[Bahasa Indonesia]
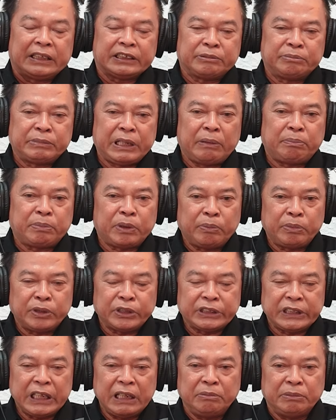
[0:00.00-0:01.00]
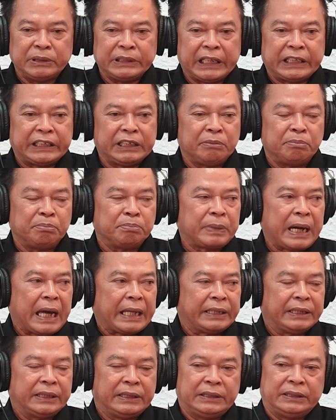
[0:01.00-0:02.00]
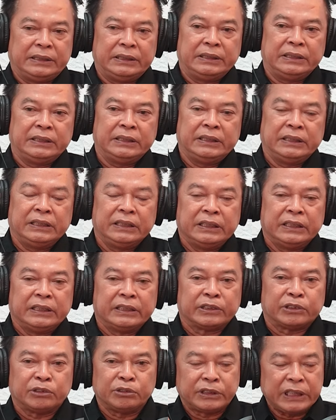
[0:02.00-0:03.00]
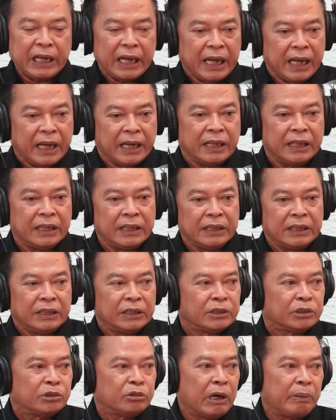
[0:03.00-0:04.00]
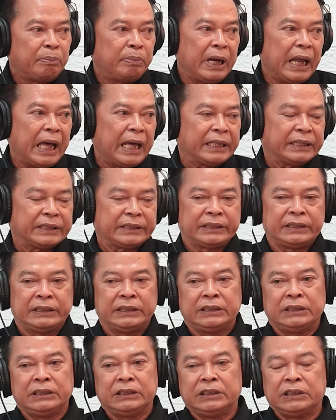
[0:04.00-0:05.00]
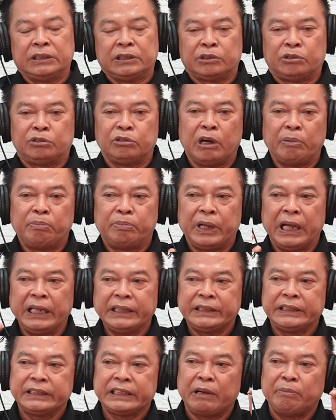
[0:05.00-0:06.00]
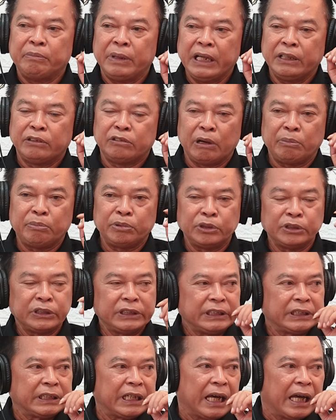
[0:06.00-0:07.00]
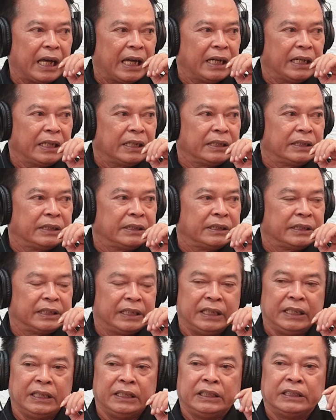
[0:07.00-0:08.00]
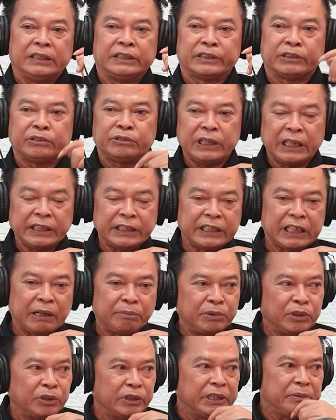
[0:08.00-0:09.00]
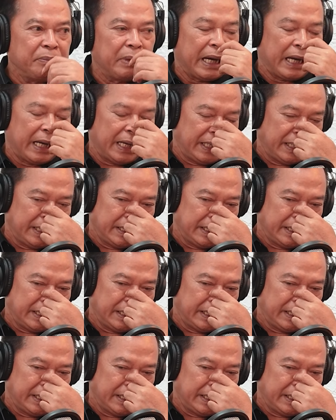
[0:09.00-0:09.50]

Eh, seminar proposal menjadi 4. Sudah 12. 12. 12 ditambah 23. Ya. Sudah 35.